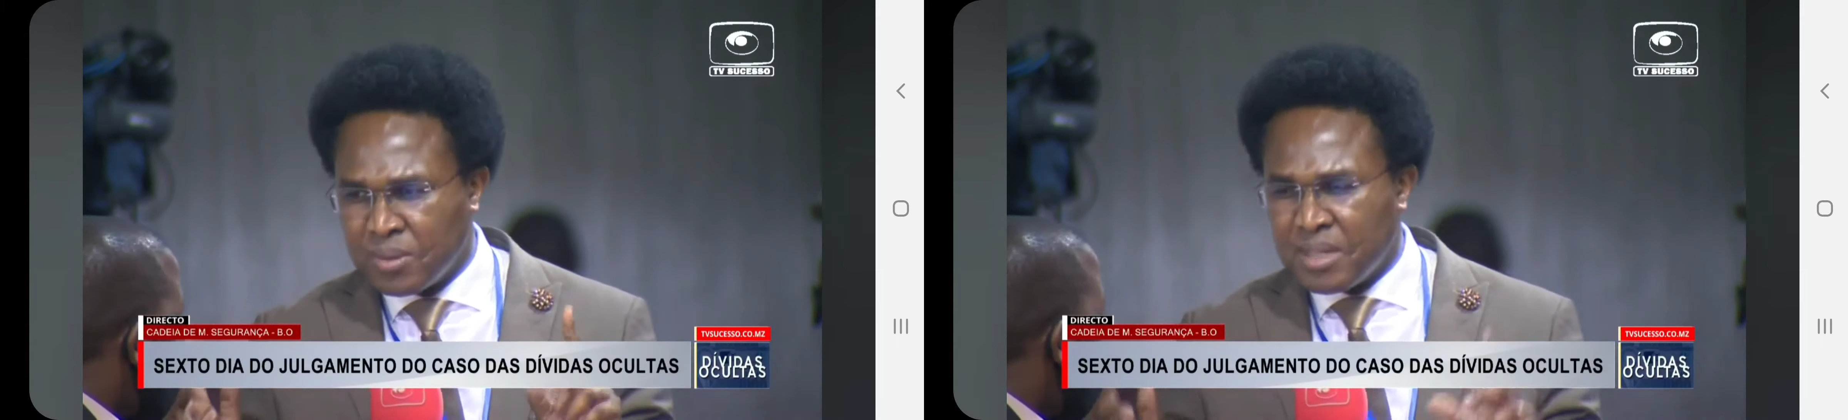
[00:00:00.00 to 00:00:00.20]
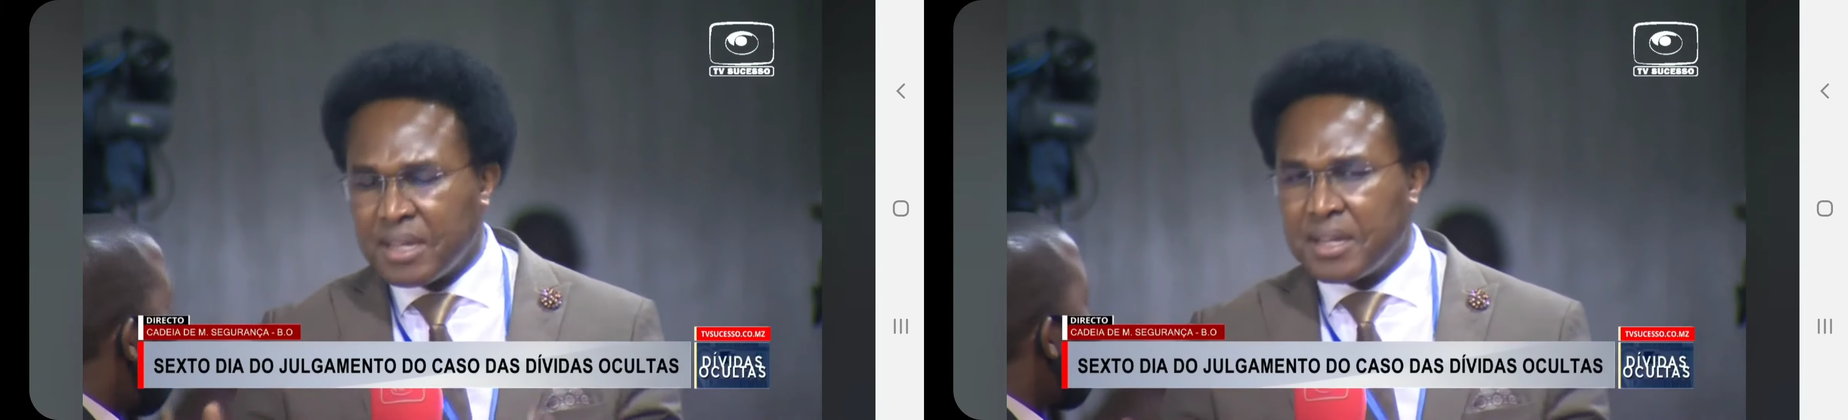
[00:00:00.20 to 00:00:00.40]

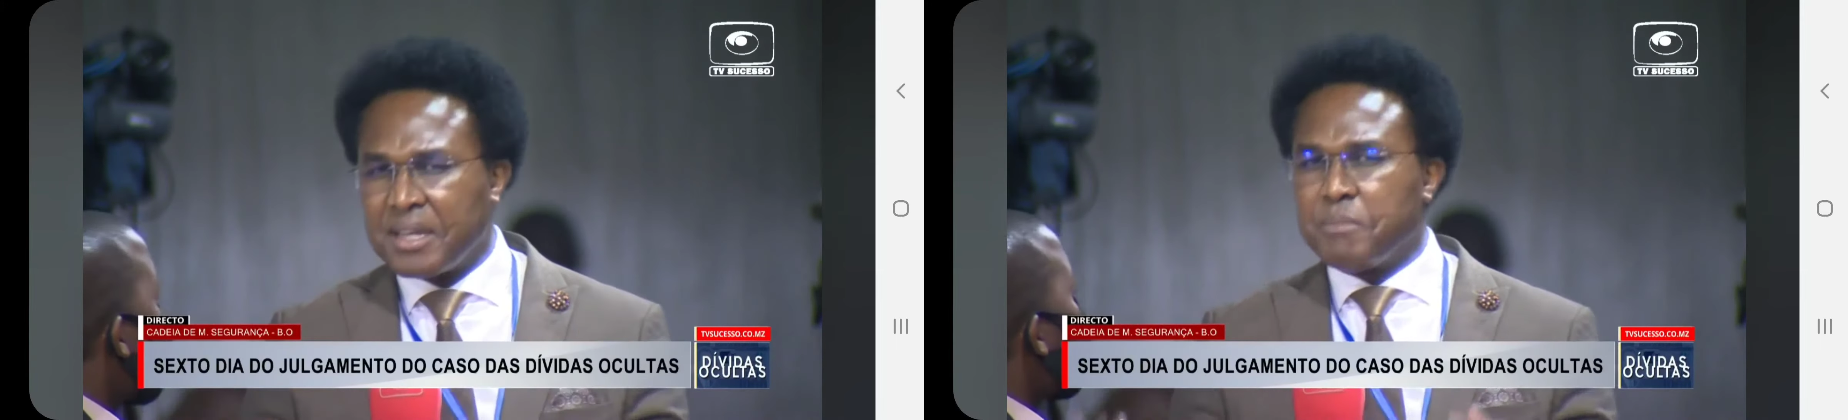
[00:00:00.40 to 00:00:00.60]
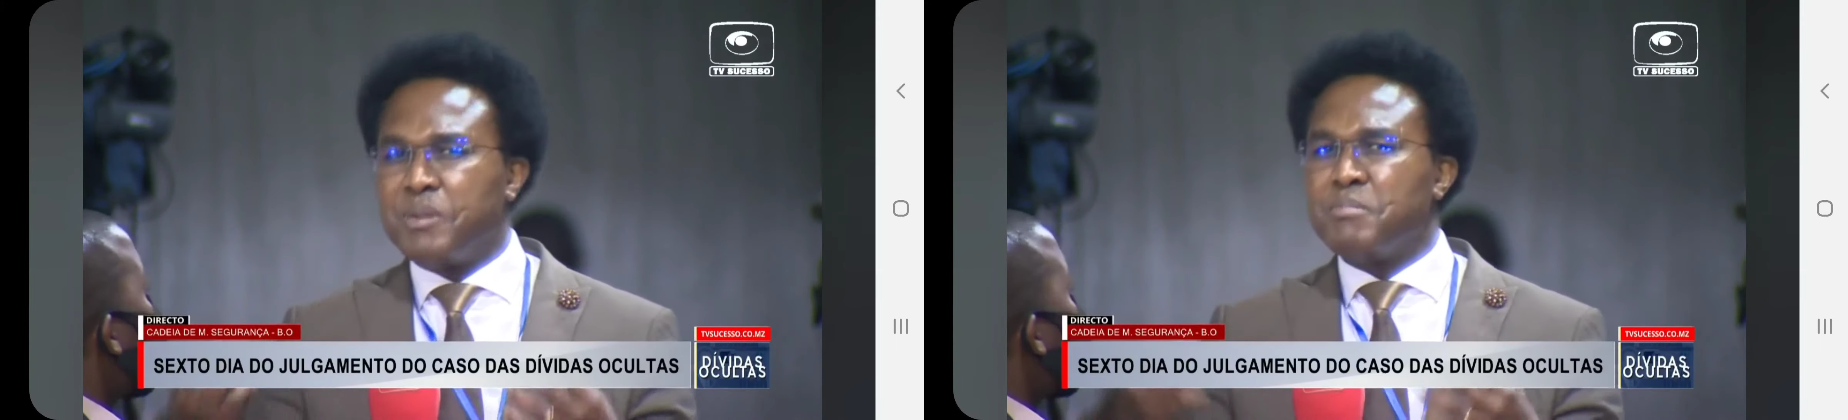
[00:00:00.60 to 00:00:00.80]
que
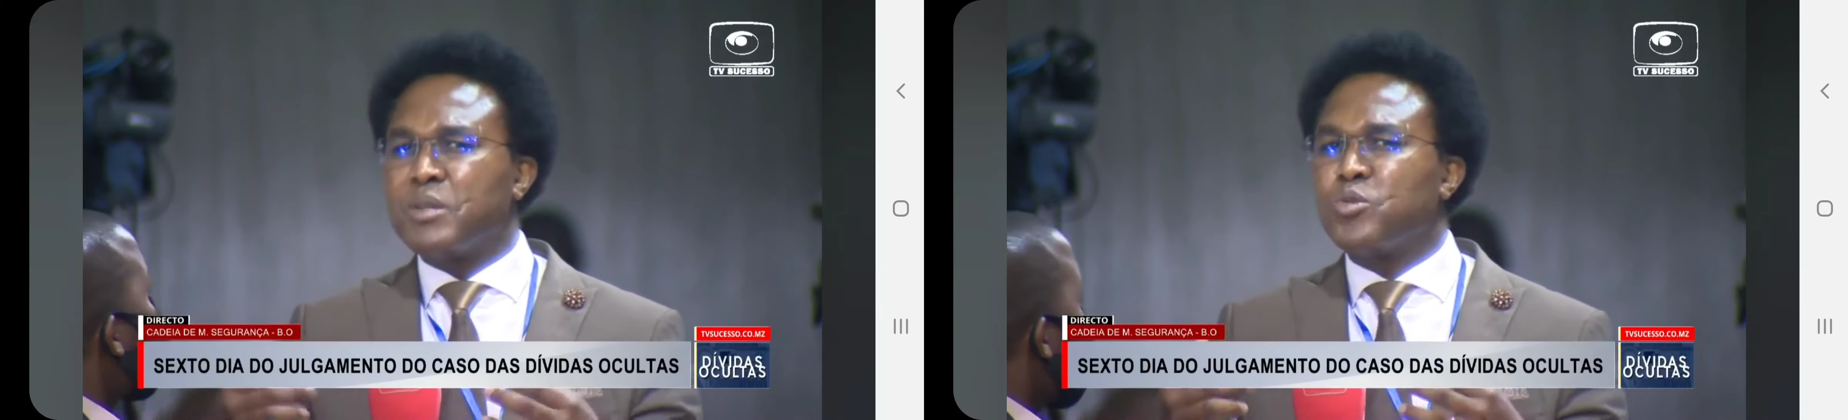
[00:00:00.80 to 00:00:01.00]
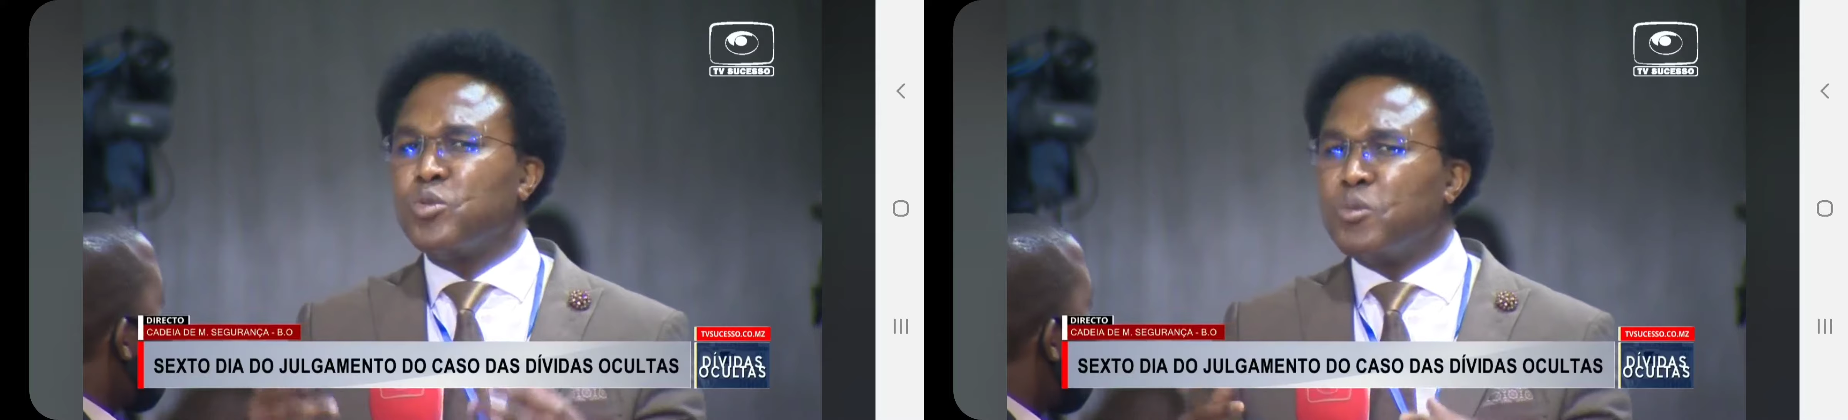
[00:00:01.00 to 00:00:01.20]
era
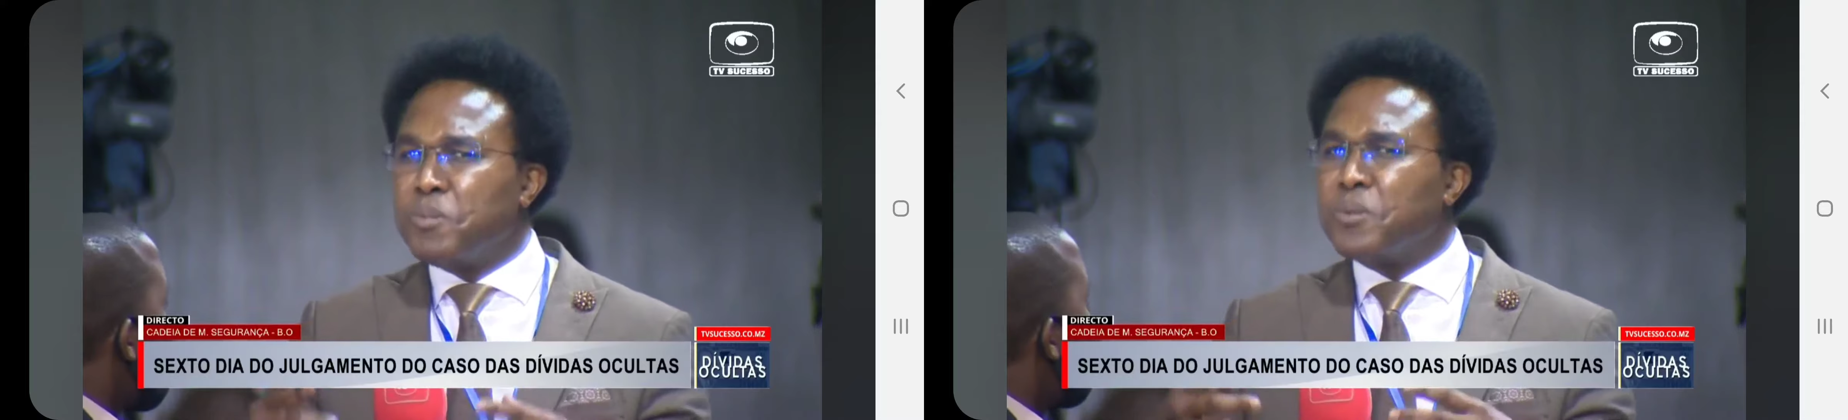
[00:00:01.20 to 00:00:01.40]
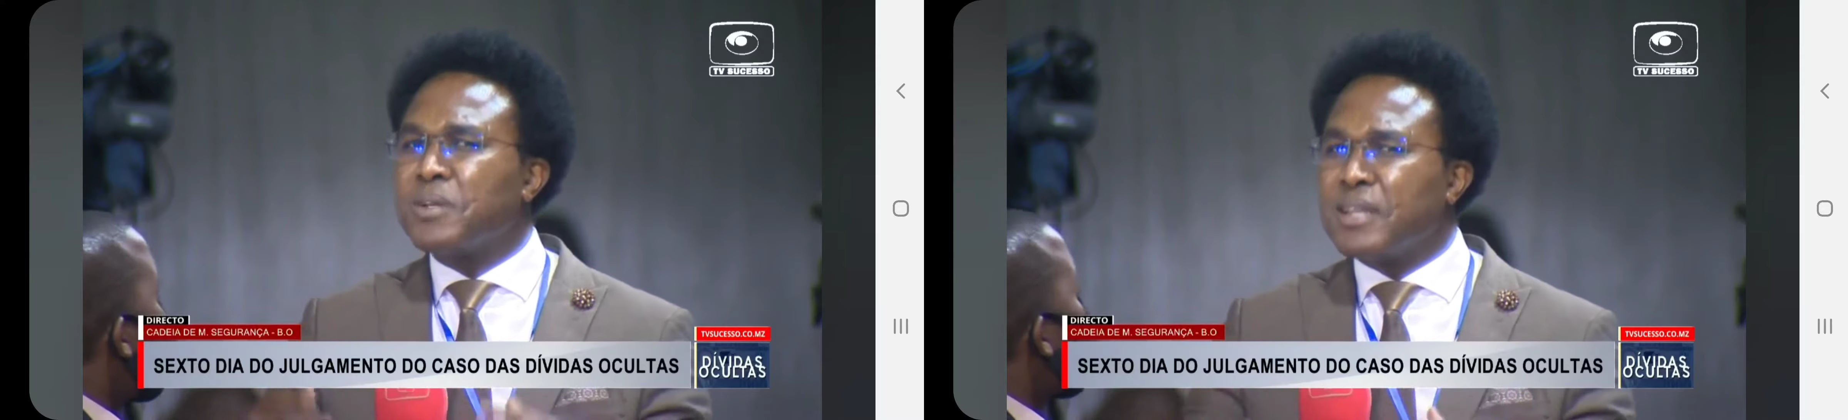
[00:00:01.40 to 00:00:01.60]
prematuro
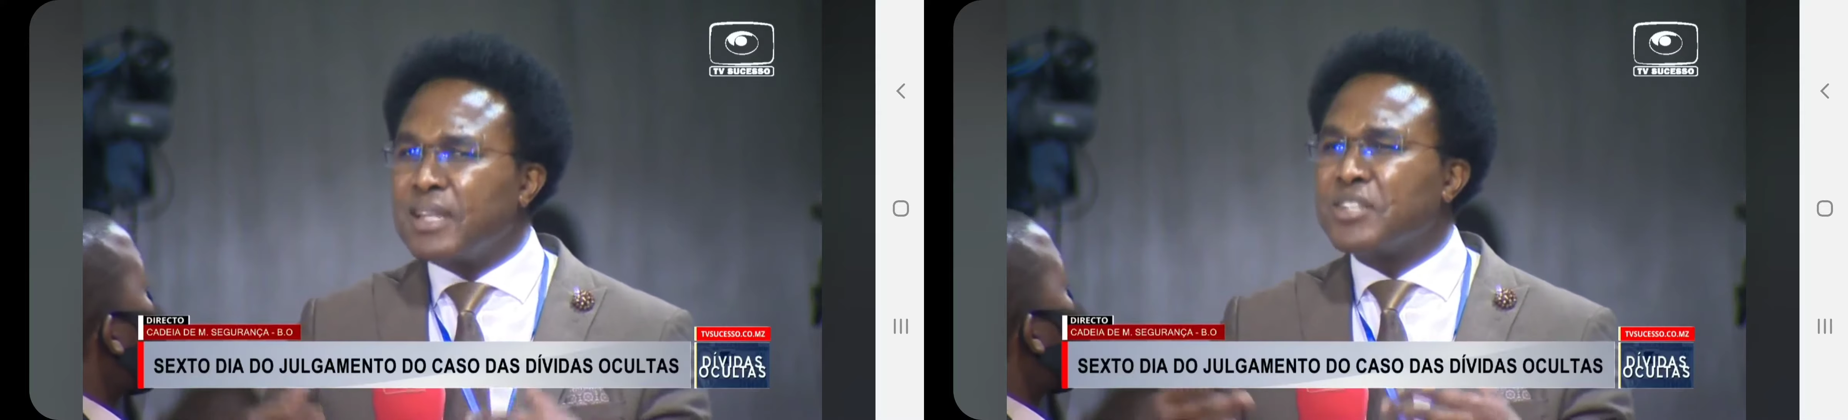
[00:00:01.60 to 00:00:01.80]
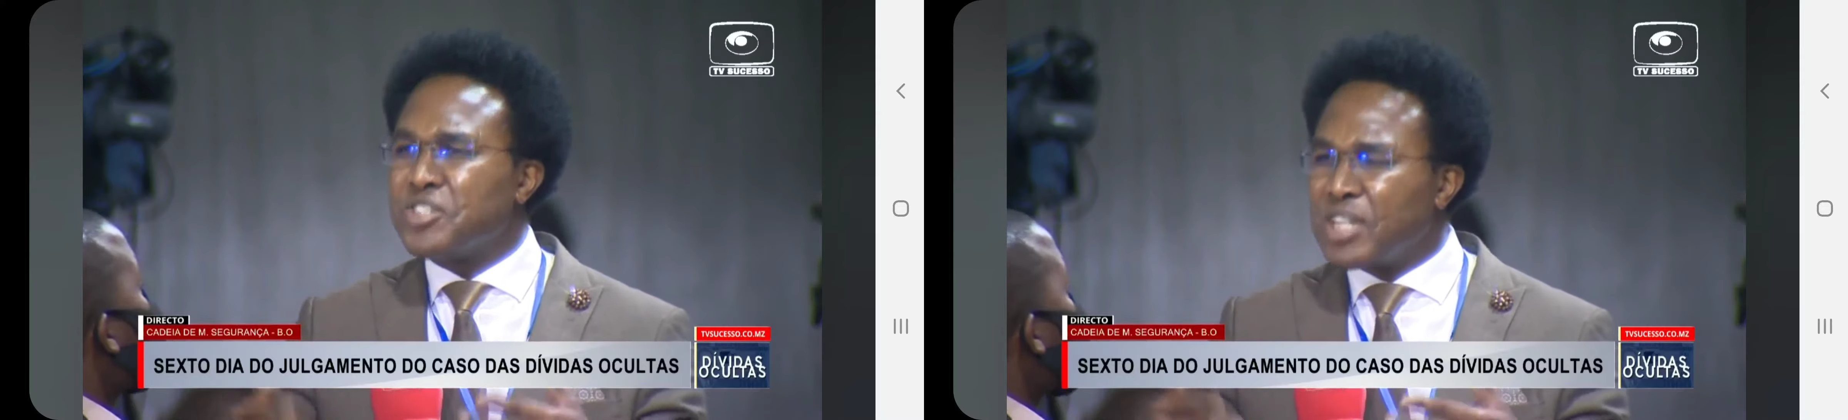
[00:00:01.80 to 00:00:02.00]
porque ele
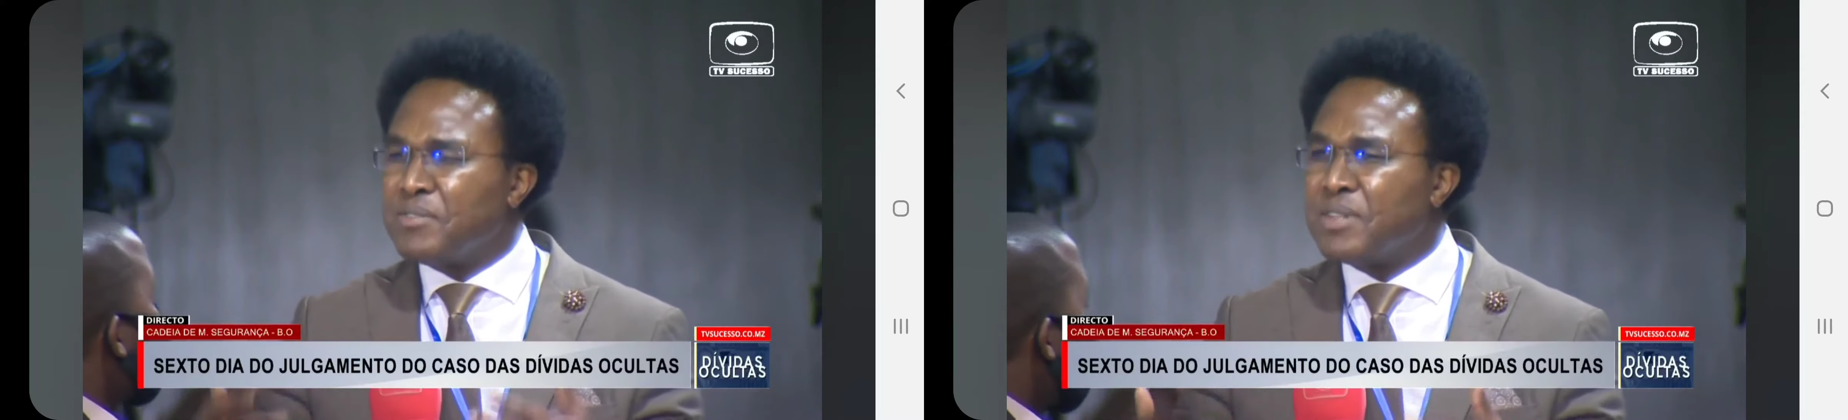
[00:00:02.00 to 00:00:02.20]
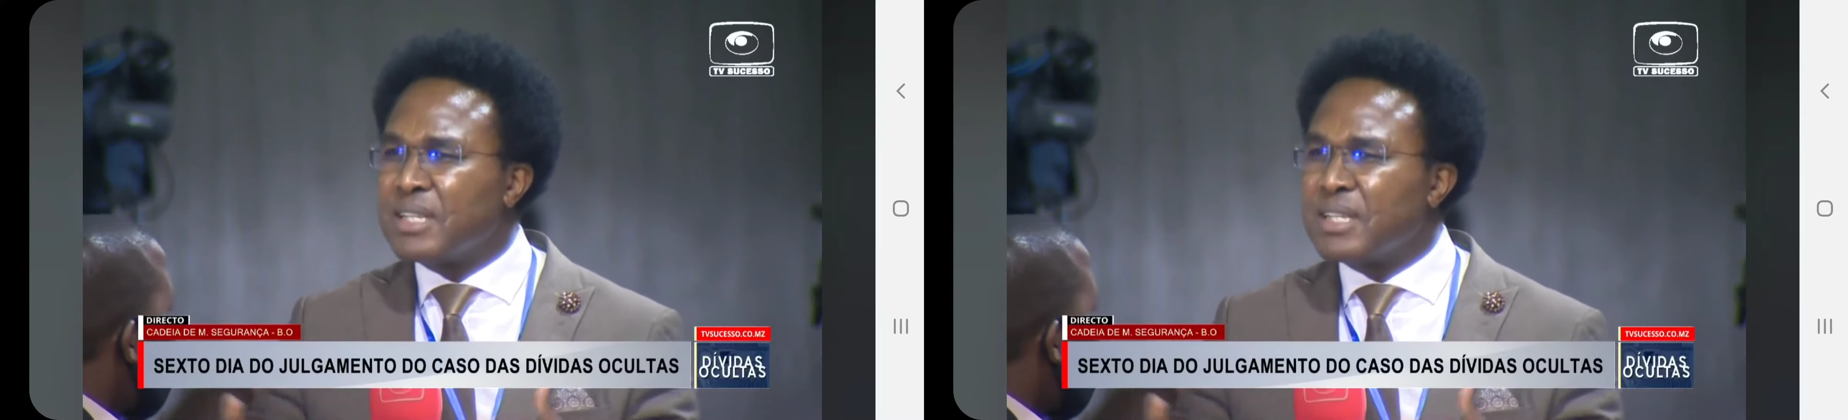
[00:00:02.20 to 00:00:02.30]
achava